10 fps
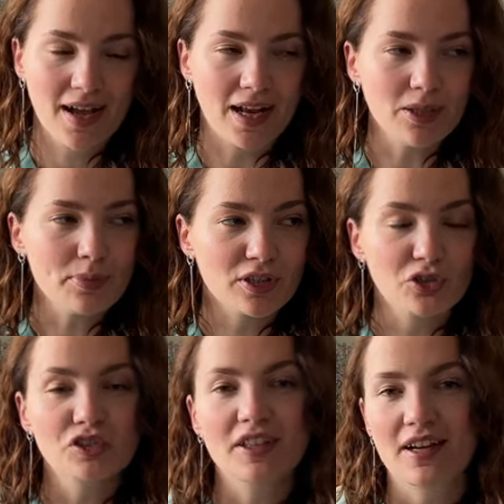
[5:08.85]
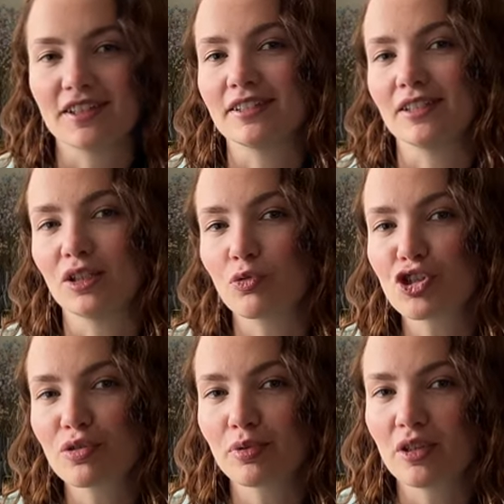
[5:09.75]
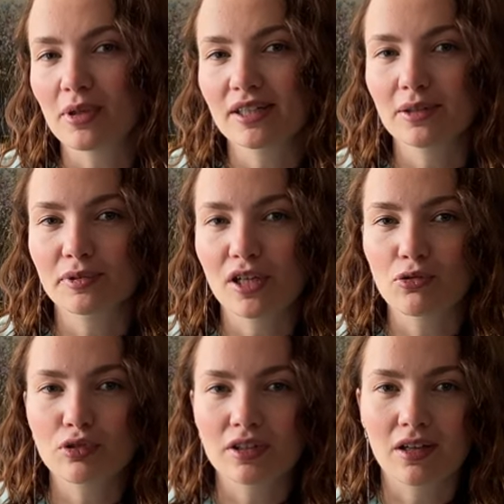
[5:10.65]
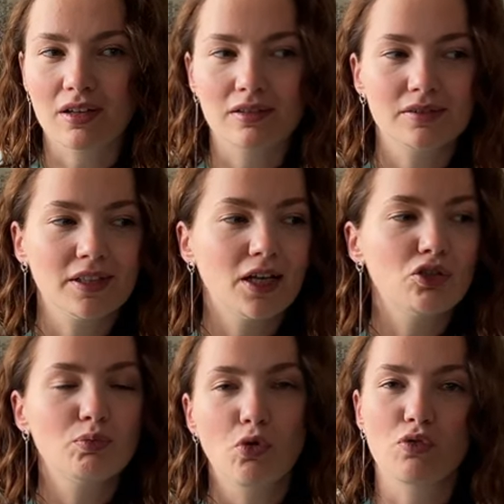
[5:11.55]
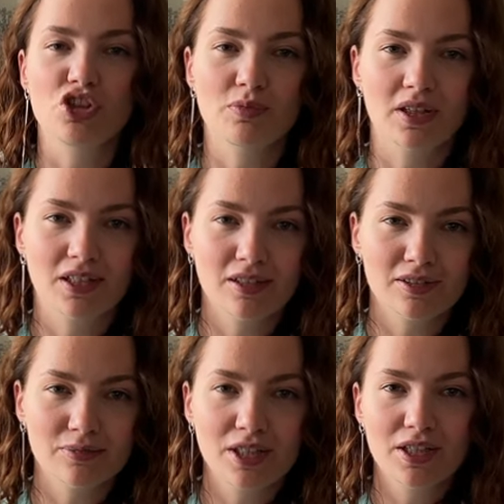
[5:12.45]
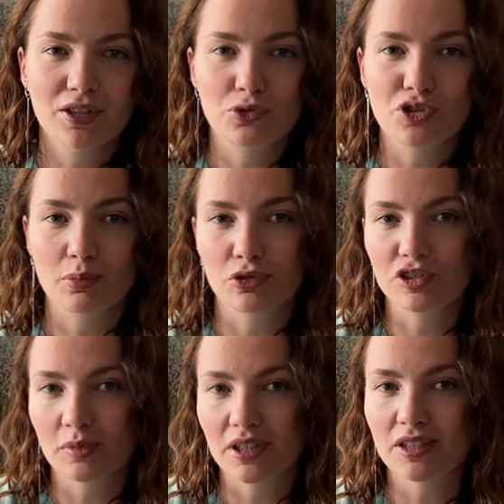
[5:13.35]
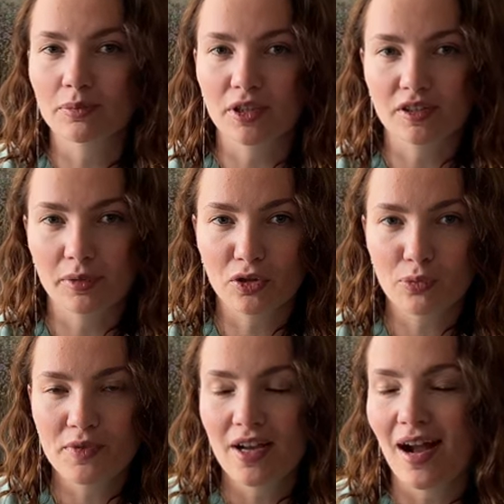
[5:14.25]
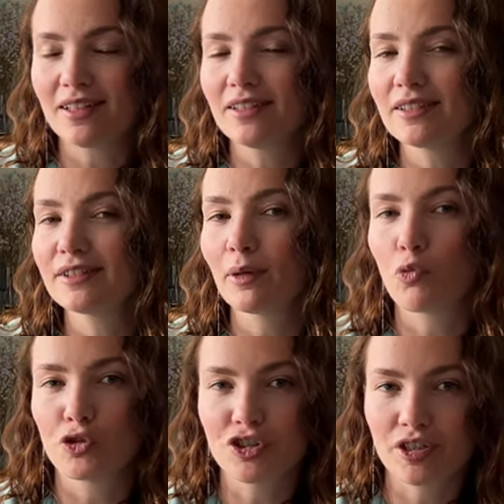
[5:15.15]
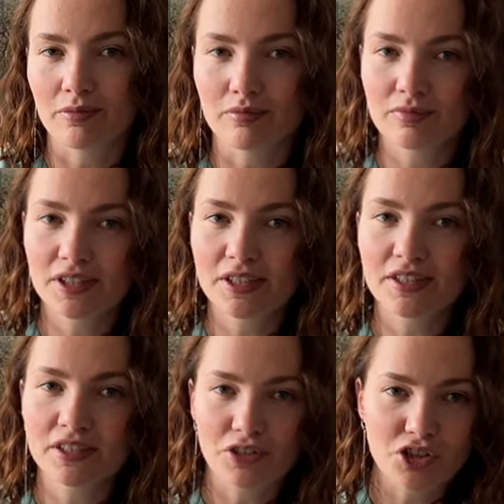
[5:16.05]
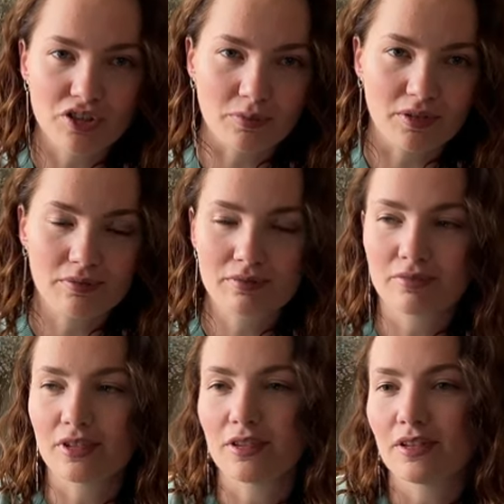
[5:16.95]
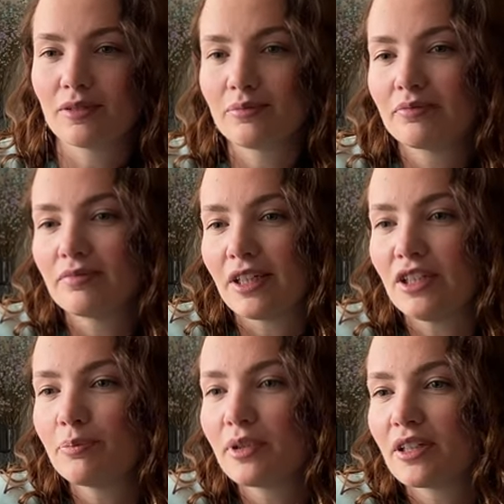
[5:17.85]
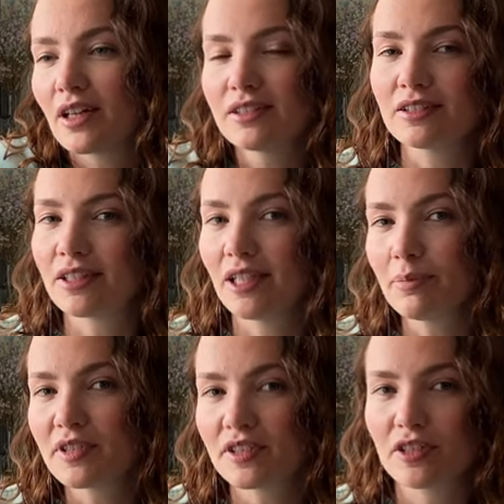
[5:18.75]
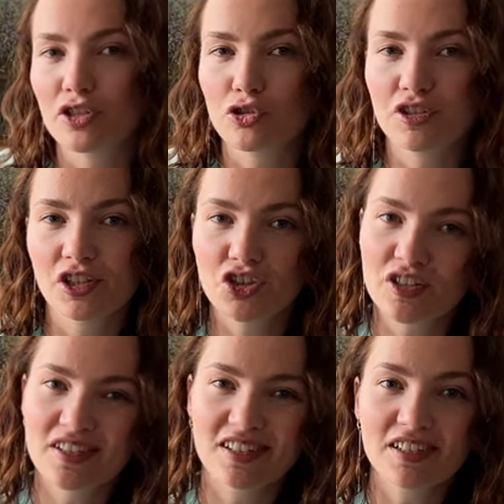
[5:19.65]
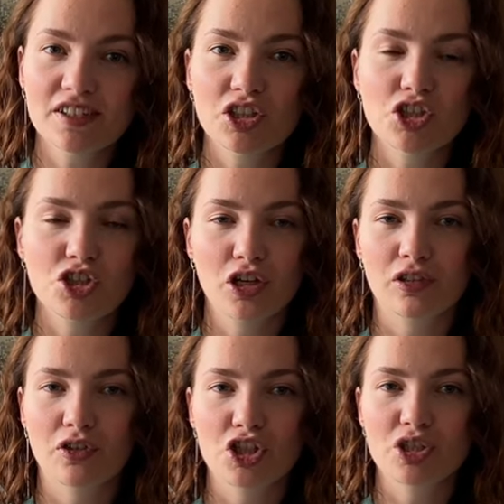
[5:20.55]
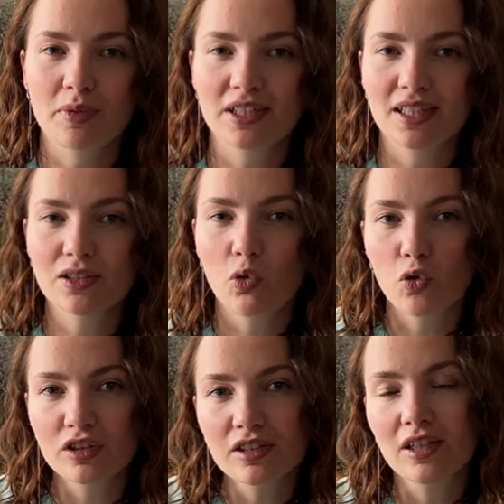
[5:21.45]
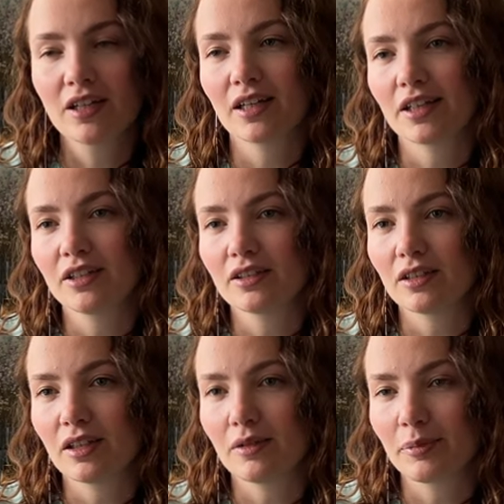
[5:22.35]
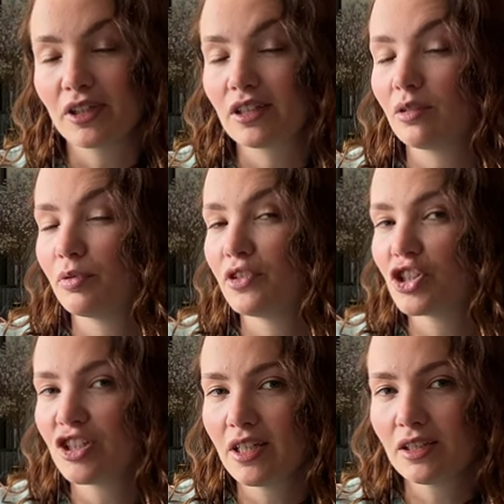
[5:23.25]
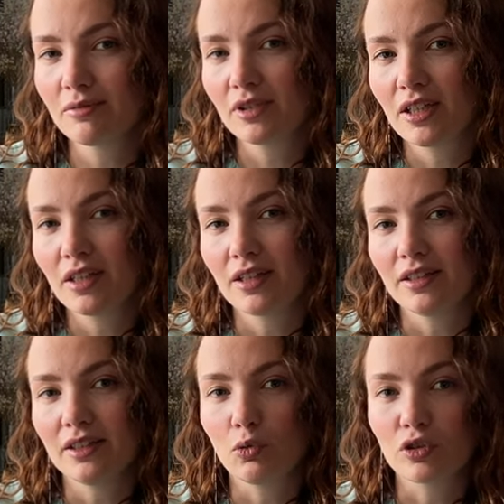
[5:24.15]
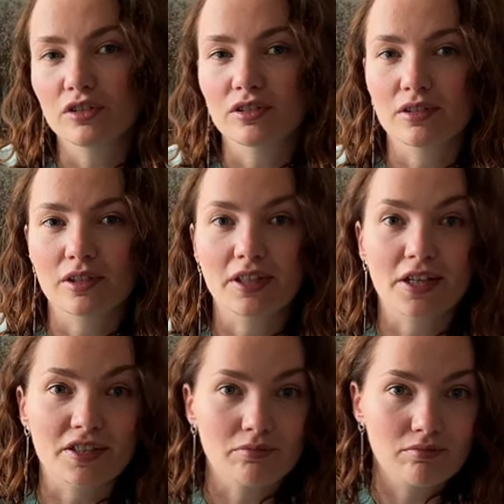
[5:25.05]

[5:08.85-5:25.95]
Они продаются разные, их можно подобрать абсолютно для любого чемодана, нужно просто смотреть по размеру. Они на замочке, с резиночками. А, они прекрасно крепятся, хорошо держатся и защищают ваш чемодан от каких-то мелких повреждений и от э, грязи.